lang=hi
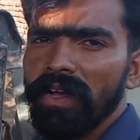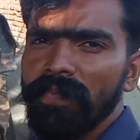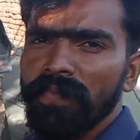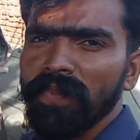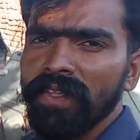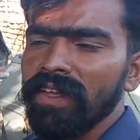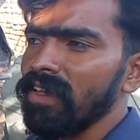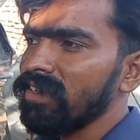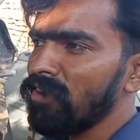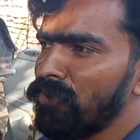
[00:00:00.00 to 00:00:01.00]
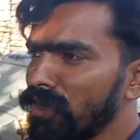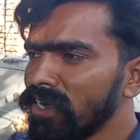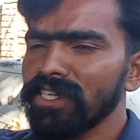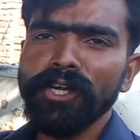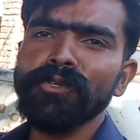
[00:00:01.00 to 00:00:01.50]
हुआ है ये
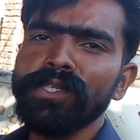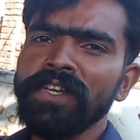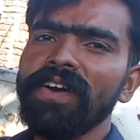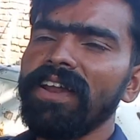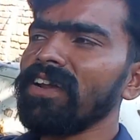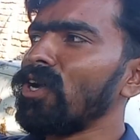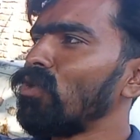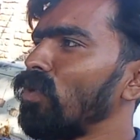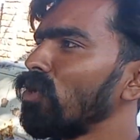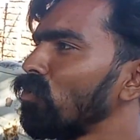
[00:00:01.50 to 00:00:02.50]
फीएड चार सौ अस्सी वाला रखा हुआ है